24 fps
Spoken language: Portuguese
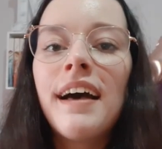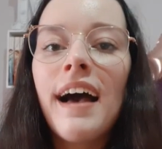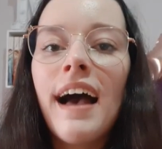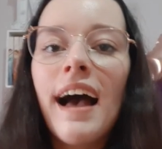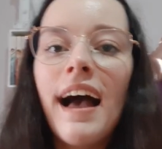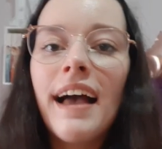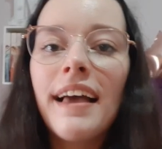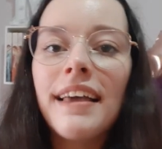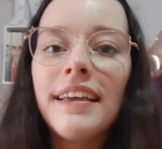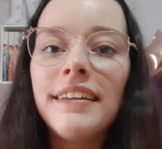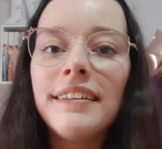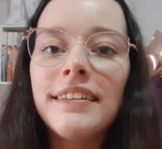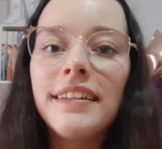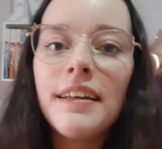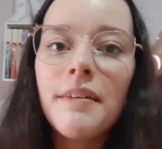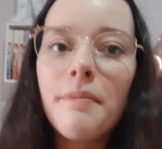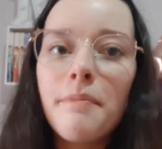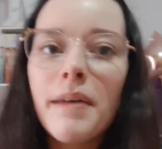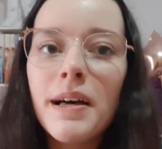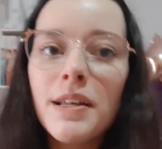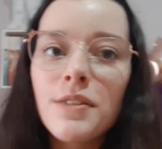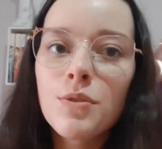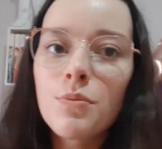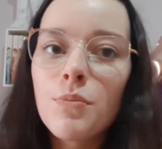ainda,
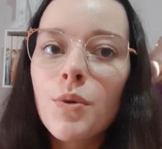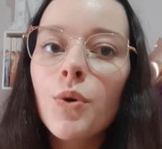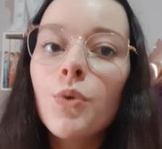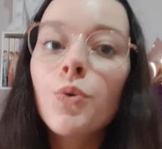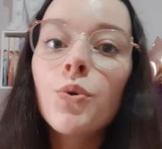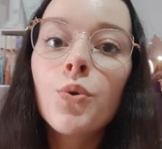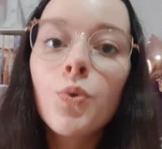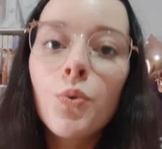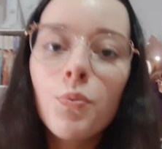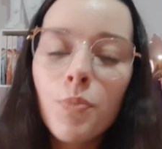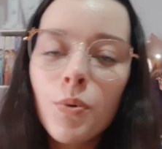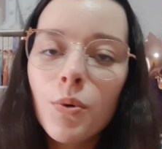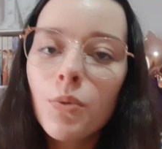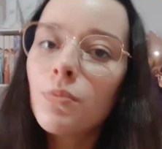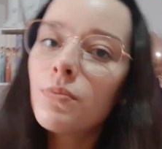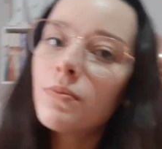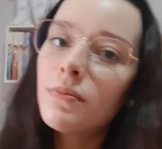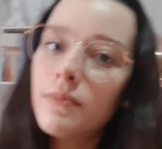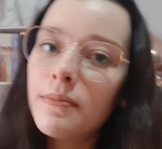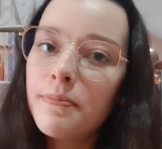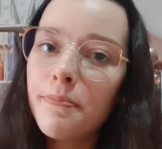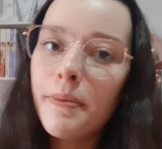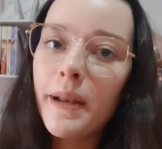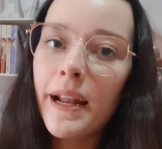mas o meu
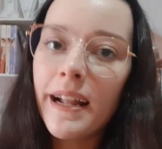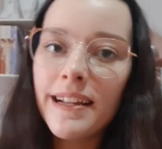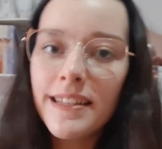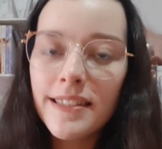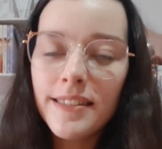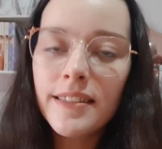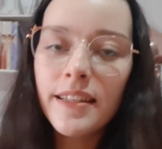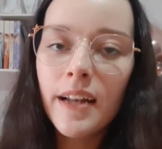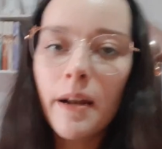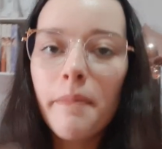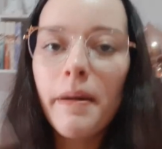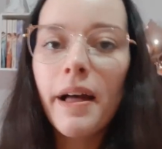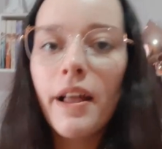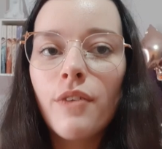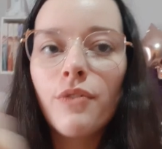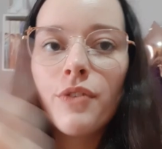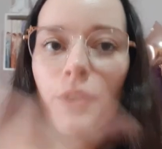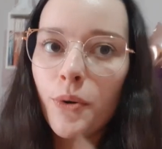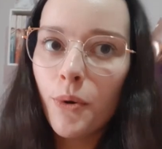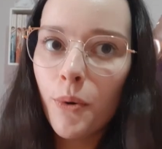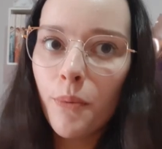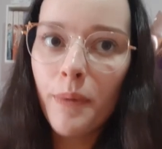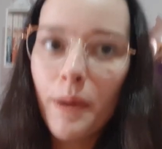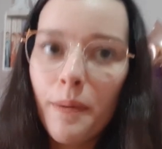grupo para esse trabalho
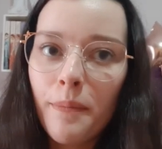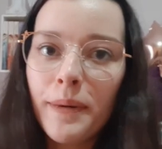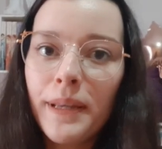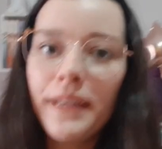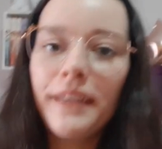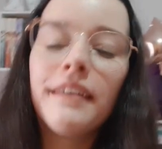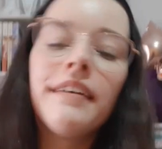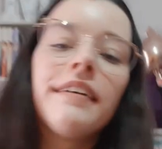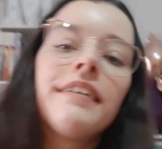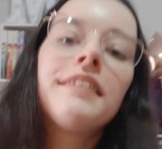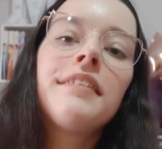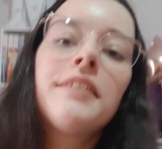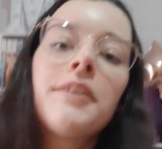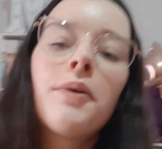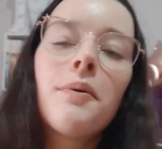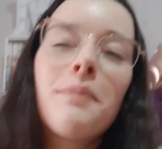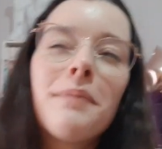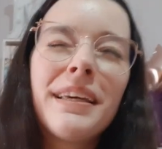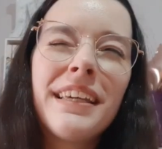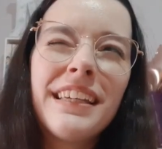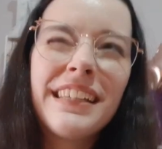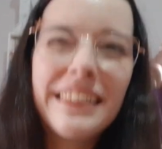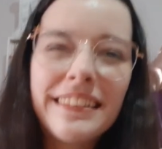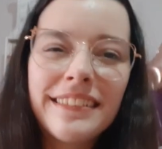ficou para amanhã, então
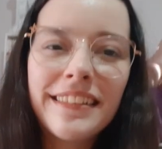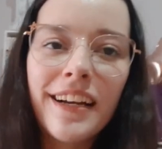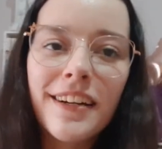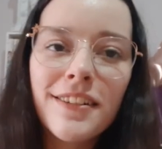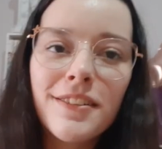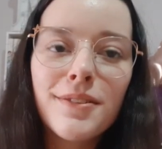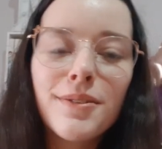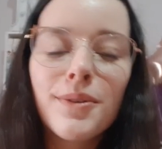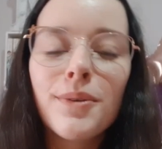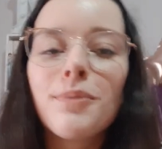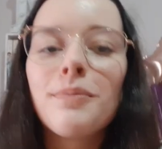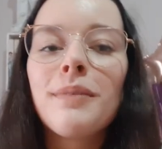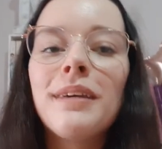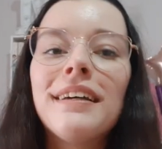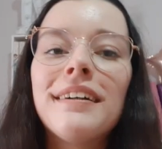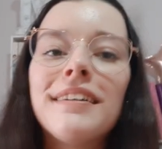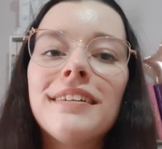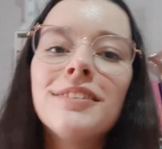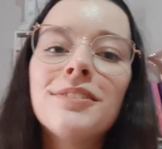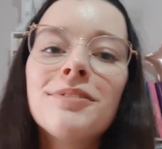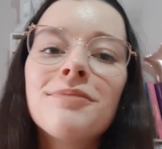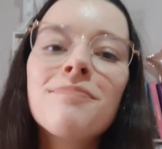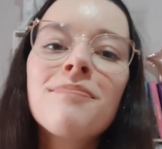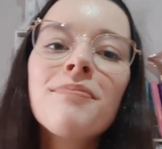amanhã à tarde, se eu não me
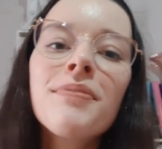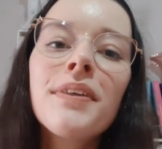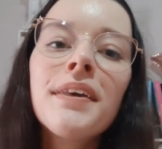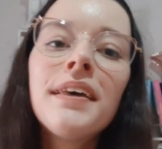engano.